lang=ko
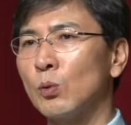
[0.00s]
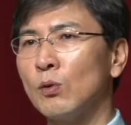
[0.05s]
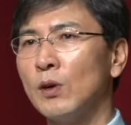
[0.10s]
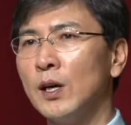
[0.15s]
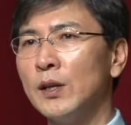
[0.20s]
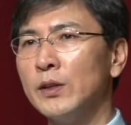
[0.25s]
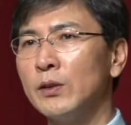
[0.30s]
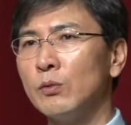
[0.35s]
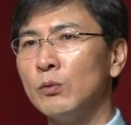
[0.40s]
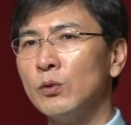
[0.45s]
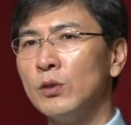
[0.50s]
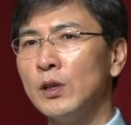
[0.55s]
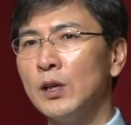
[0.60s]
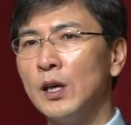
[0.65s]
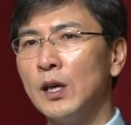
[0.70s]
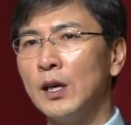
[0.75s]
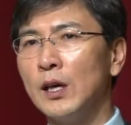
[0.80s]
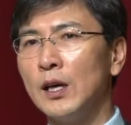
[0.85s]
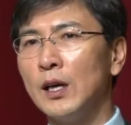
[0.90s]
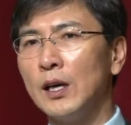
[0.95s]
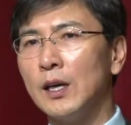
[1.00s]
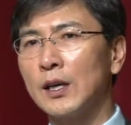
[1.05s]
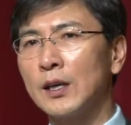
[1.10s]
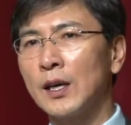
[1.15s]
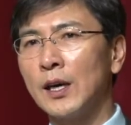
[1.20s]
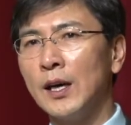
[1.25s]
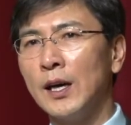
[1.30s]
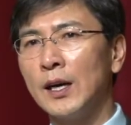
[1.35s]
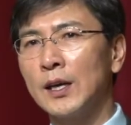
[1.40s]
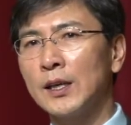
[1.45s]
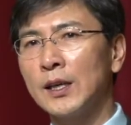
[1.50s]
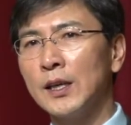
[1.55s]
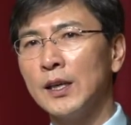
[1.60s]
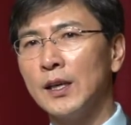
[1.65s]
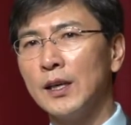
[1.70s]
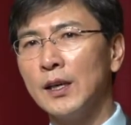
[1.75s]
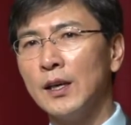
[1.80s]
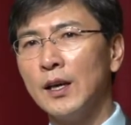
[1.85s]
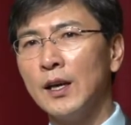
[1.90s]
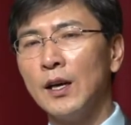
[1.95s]
통한 우리의
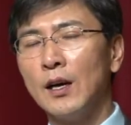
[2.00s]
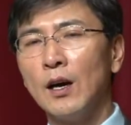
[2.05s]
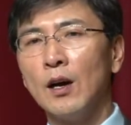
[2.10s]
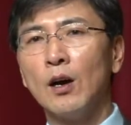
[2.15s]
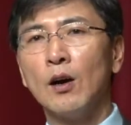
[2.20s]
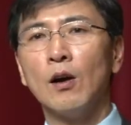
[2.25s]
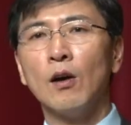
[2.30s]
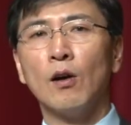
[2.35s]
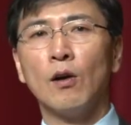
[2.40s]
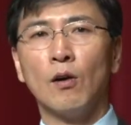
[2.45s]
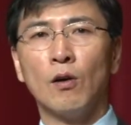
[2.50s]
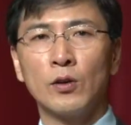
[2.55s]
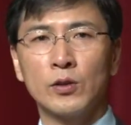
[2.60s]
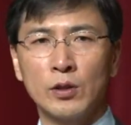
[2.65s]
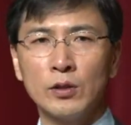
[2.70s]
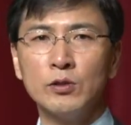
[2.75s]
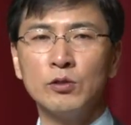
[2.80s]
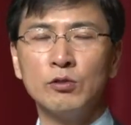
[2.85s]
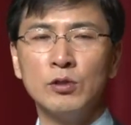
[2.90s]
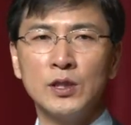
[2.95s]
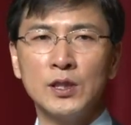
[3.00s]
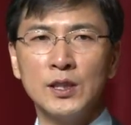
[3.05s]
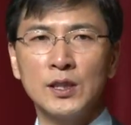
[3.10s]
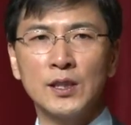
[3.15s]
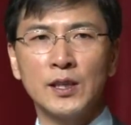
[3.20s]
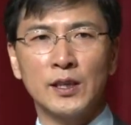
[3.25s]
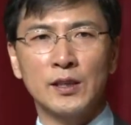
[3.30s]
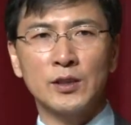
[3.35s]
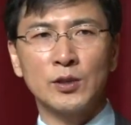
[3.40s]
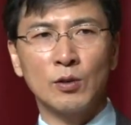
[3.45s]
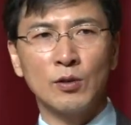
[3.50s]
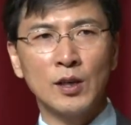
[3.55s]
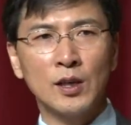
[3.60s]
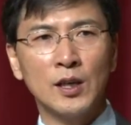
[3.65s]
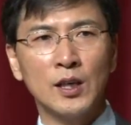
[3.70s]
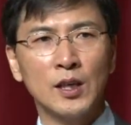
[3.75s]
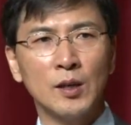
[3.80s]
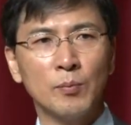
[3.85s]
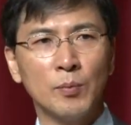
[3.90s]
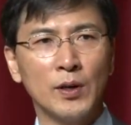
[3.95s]
계약이 어떤 취지인가를
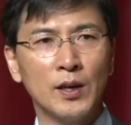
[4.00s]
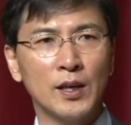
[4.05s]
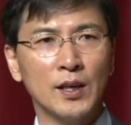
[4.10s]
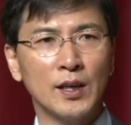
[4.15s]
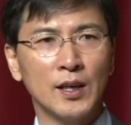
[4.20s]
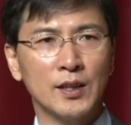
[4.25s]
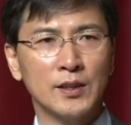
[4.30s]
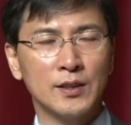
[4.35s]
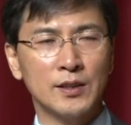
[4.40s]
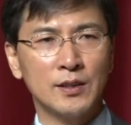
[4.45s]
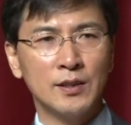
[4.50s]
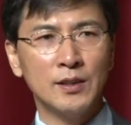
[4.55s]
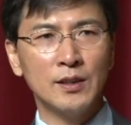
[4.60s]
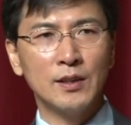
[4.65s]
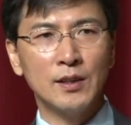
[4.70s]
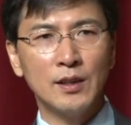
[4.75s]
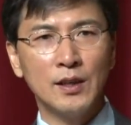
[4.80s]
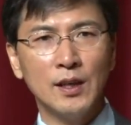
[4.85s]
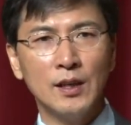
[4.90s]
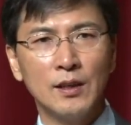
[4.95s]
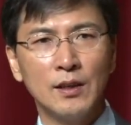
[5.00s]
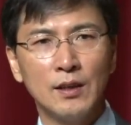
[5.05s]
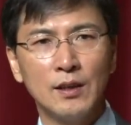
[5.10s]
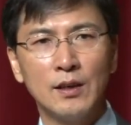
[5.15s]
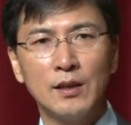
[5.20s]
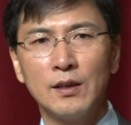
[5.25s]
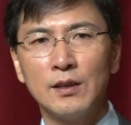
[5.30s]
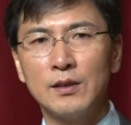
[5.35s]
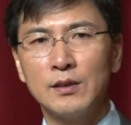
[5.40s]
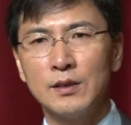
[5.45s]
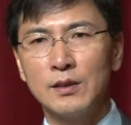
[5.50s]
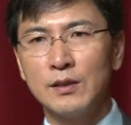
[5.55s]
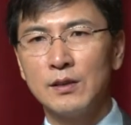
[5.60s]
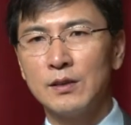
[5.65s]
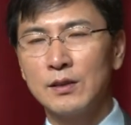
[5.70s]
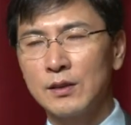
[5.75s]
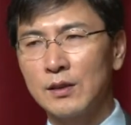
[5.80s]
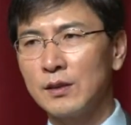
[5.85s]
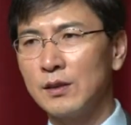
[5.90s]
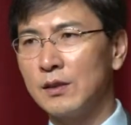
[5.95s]
정확하게 파악하시는 어,
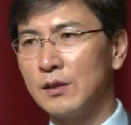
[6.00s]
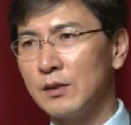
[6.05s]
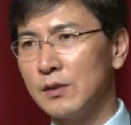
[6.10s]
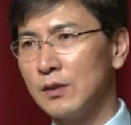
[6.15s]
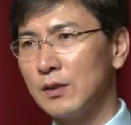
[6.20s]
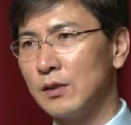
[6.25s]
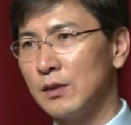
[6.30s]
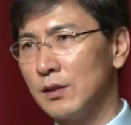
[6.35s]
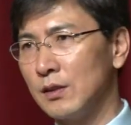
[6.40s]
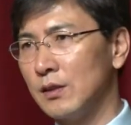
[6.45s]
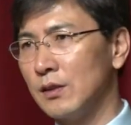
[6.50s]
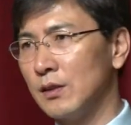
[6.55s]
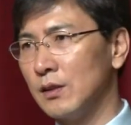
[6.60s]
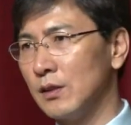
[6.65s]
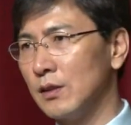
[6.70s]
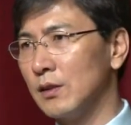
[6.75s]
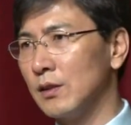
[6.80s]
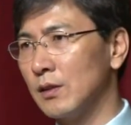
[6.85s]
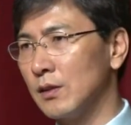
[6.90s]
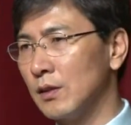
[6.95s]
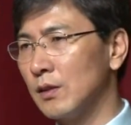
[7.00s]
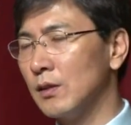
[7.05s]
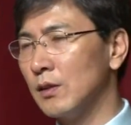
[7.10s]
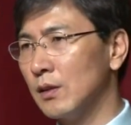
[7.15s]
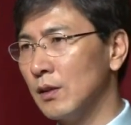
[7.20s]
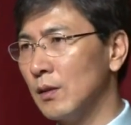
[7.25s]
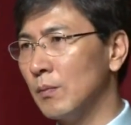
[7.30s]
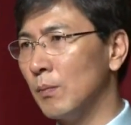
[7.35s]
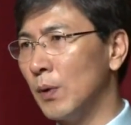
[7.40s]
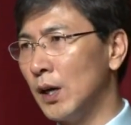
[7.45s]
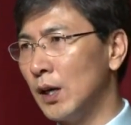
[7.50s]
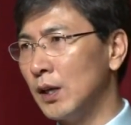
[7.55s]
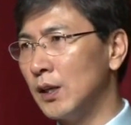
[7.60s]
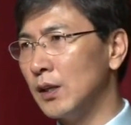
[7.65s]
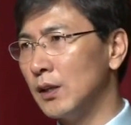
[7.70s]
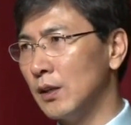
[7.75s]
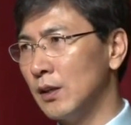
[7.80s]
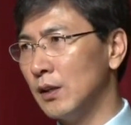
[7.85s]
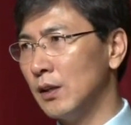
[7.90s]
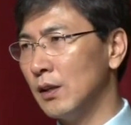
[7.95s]
그
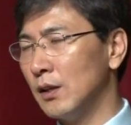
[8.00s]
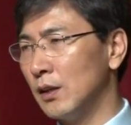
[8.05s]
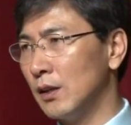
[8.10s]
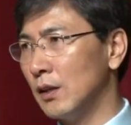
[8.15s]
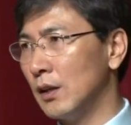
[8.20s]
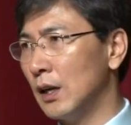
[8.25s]
파악을